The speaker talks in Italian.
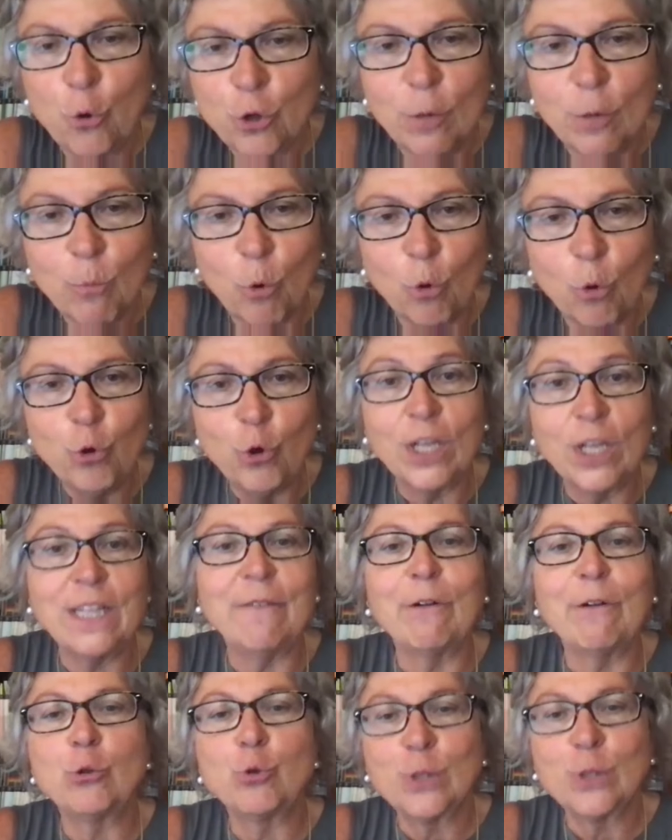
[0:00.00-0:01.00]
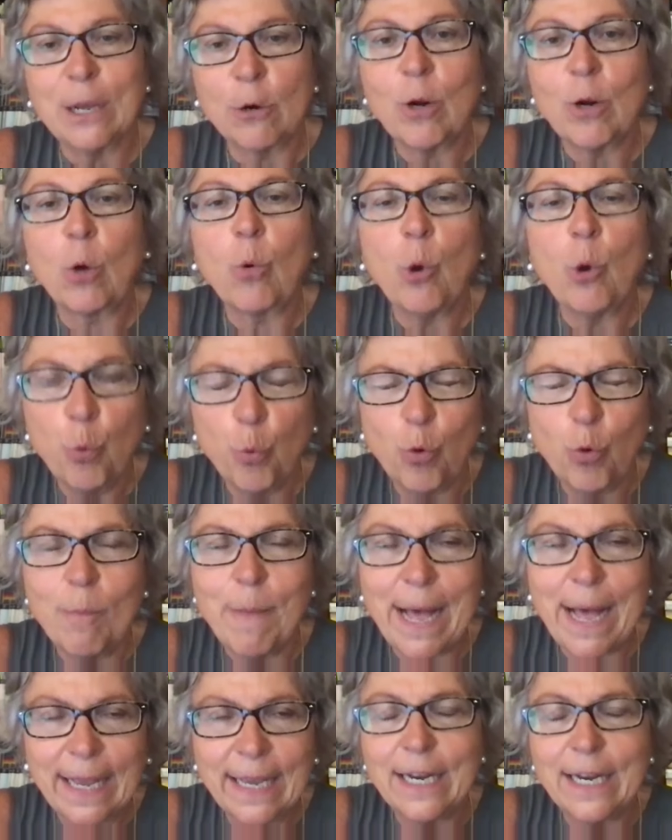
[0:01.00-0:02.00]
del mondo che deve aggiustare una qualunque
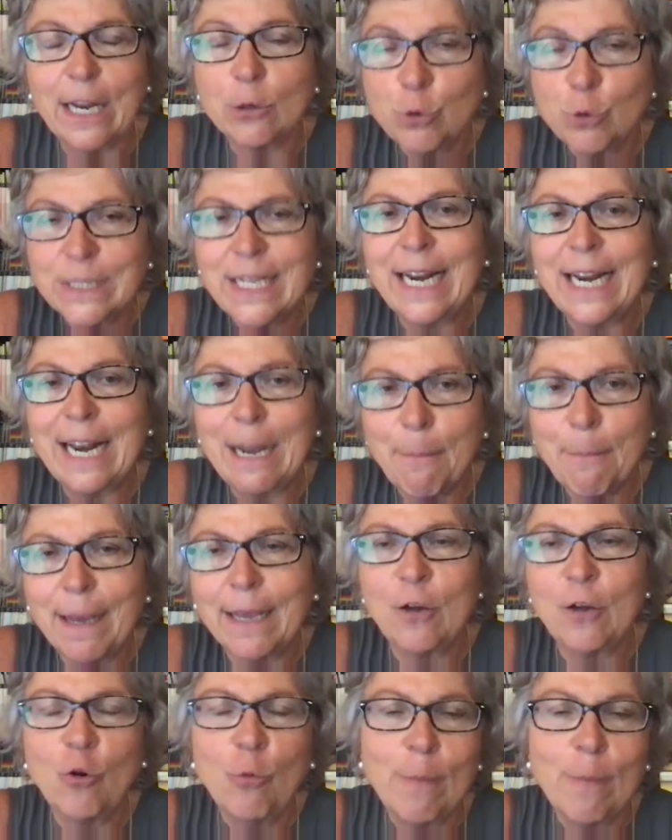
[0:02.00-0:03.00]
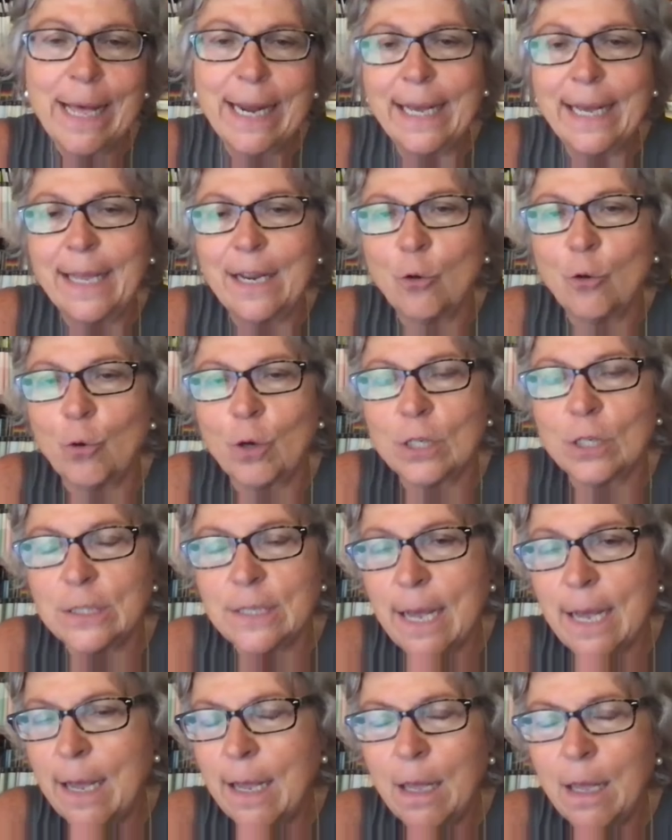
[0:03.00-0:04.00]
macchina. Aggiustare la macchina umana credo che
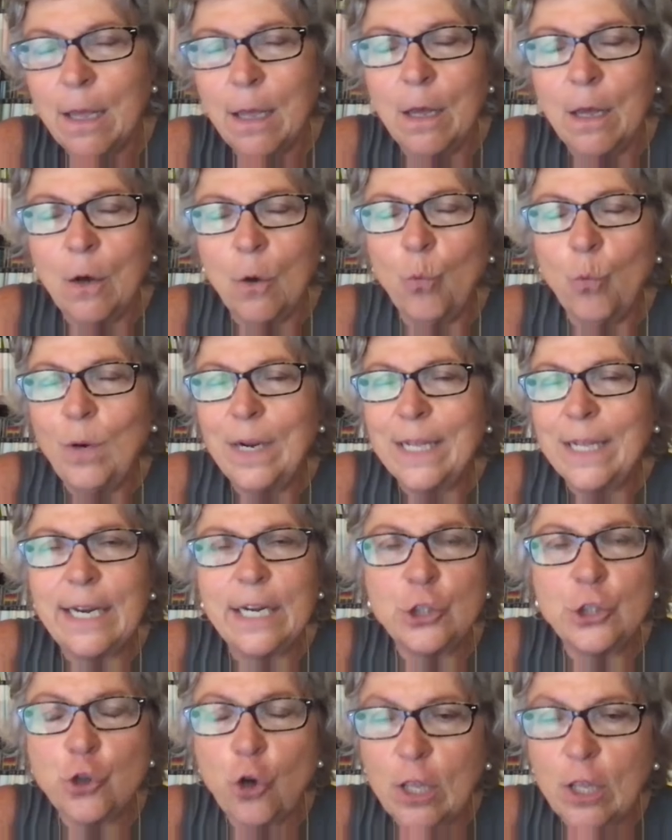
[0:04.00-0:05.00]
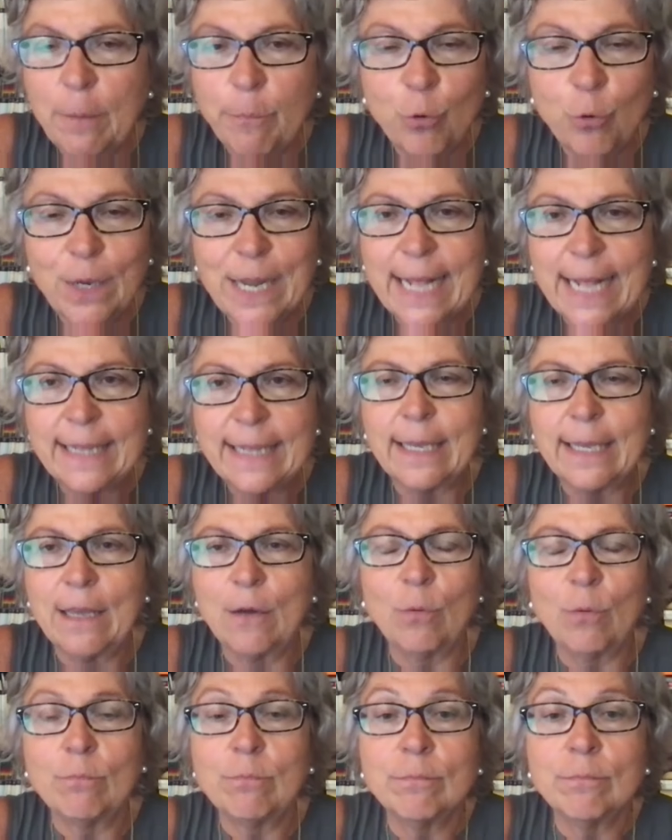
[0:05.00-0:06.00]
sia una delle gioie più grandi
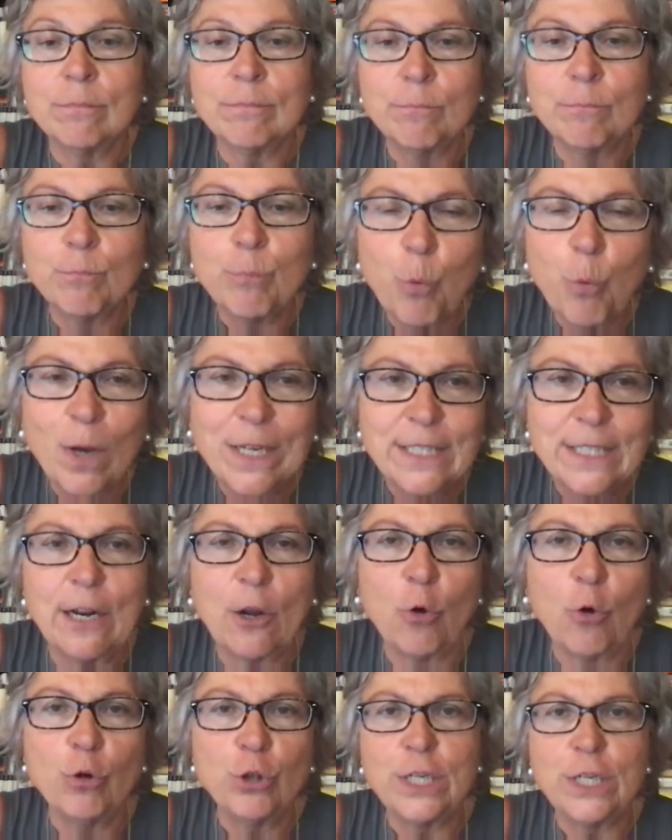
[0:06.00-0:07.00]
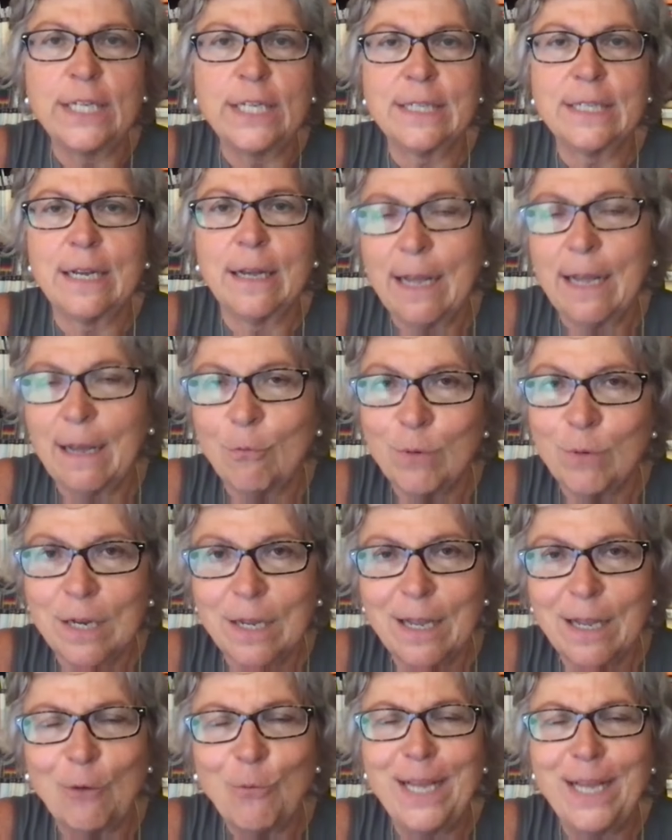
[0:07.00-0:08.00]
che può essere concessa a un,
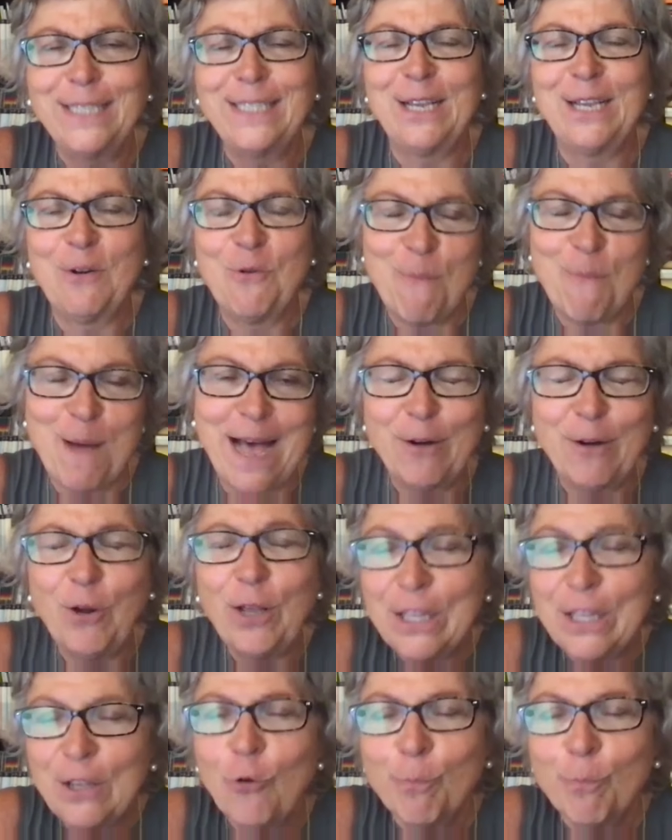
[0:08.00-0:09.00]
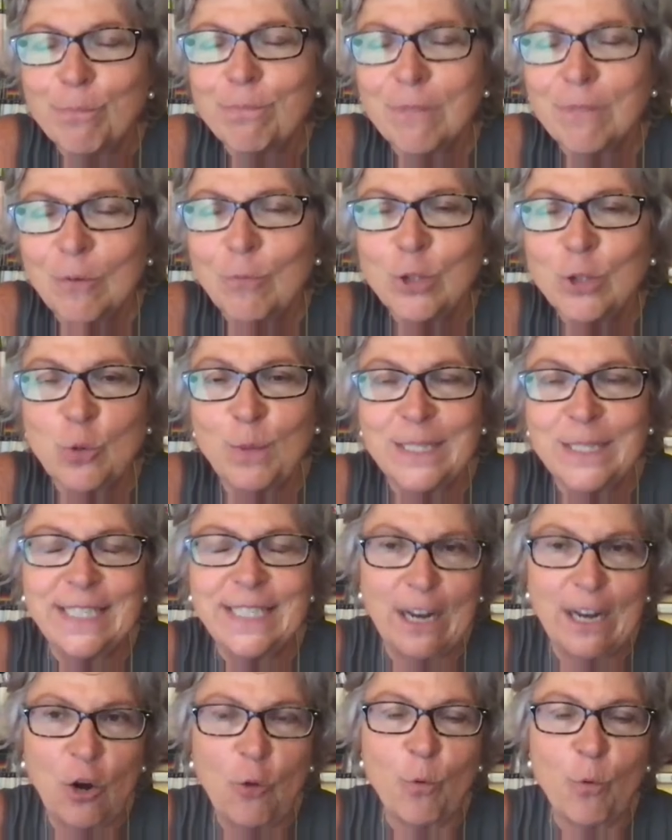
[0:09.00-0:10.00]
a un essere umano ed io in questo
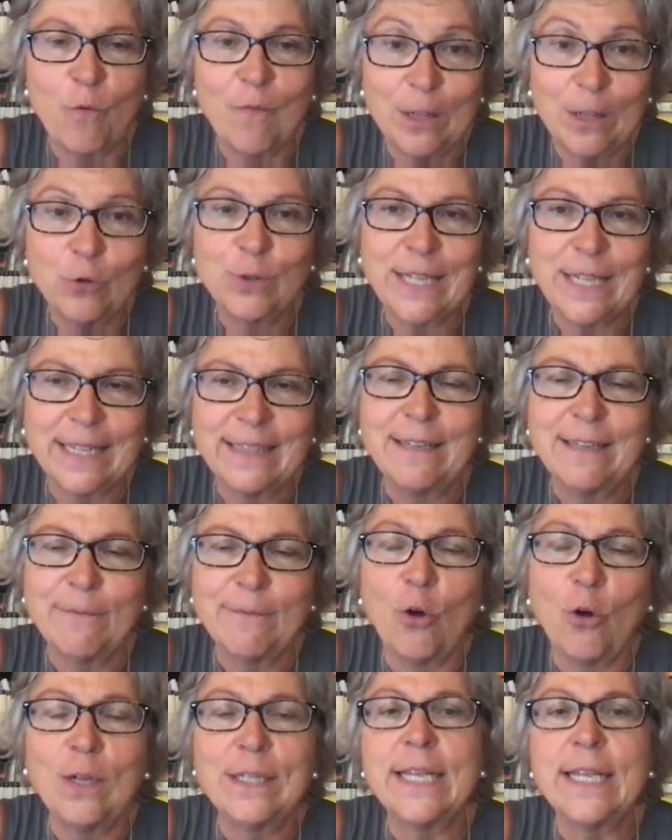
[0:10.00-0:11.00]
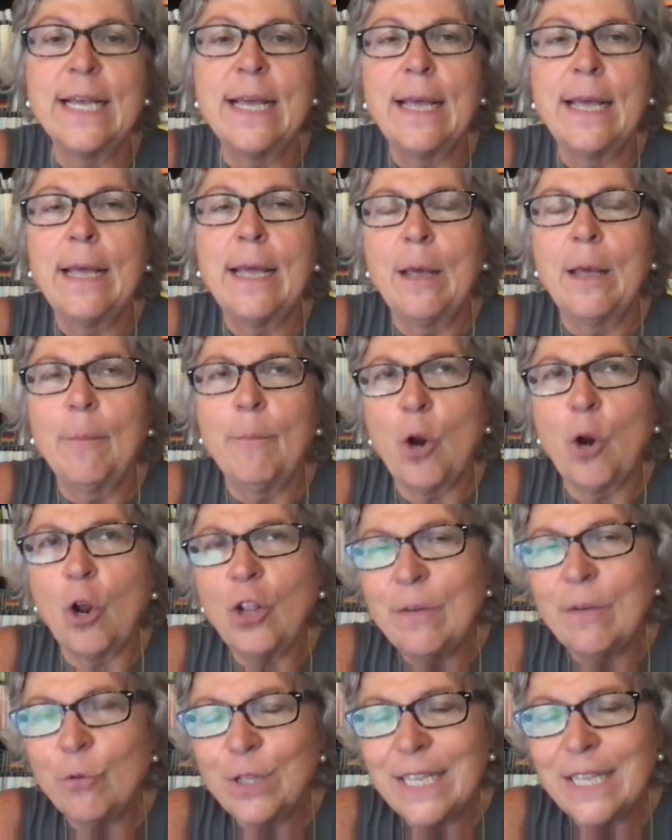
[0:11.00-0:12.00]
mestiere l'ho provato tante volte. Però
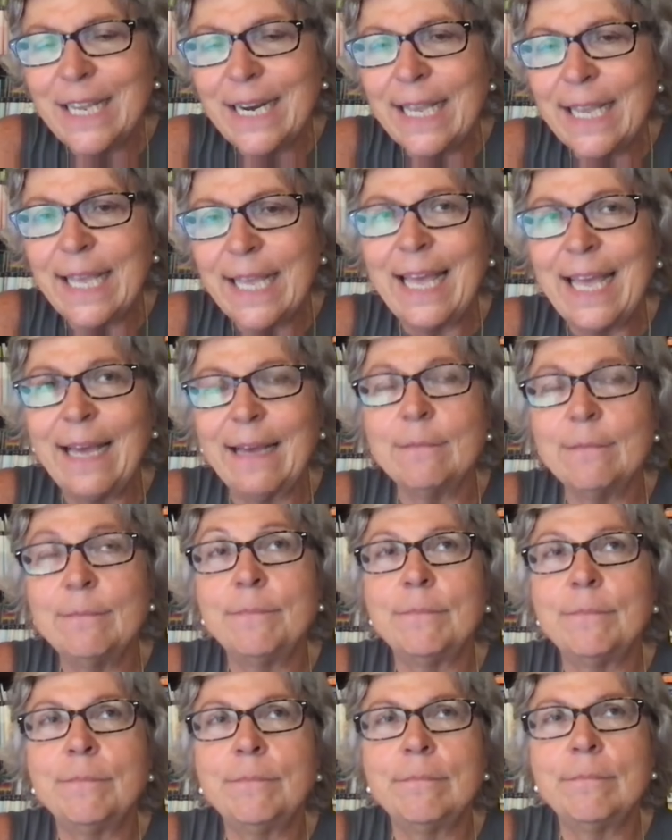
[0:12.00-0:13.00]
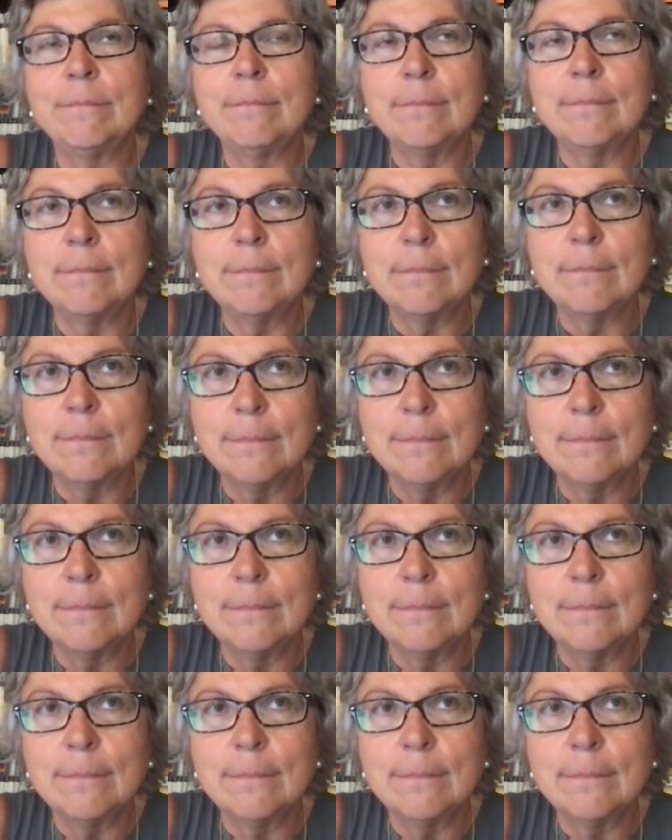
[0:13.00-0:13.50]
devo dire che mh,